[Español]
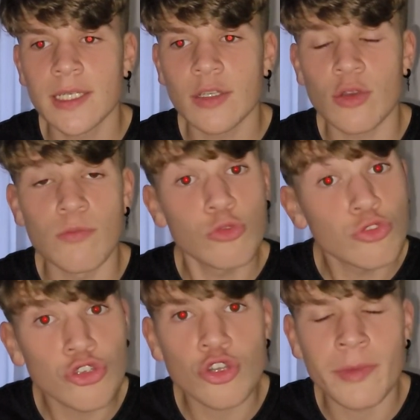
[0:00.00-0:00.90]
con
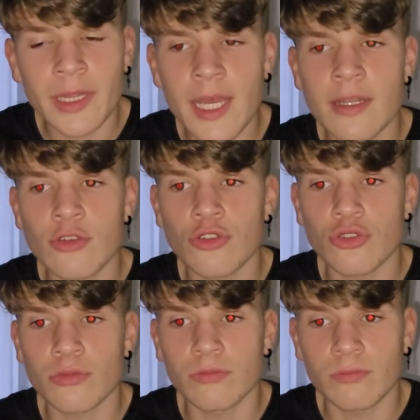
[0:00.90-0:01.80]
muchos
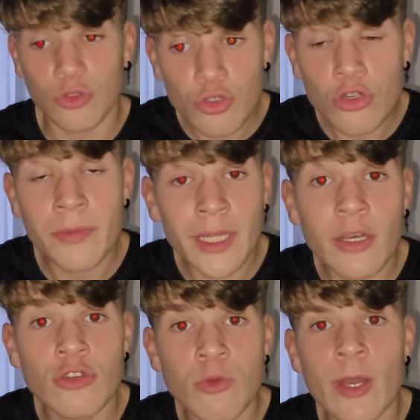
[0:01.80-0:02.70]
comentarios, muchos
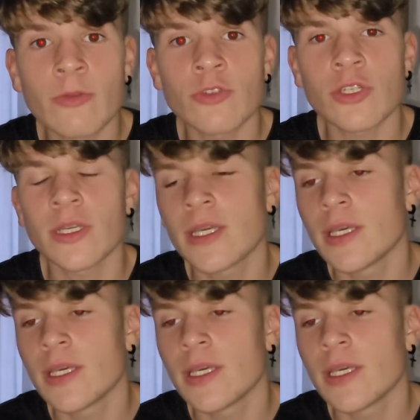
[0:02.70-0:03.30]
comentarios buenos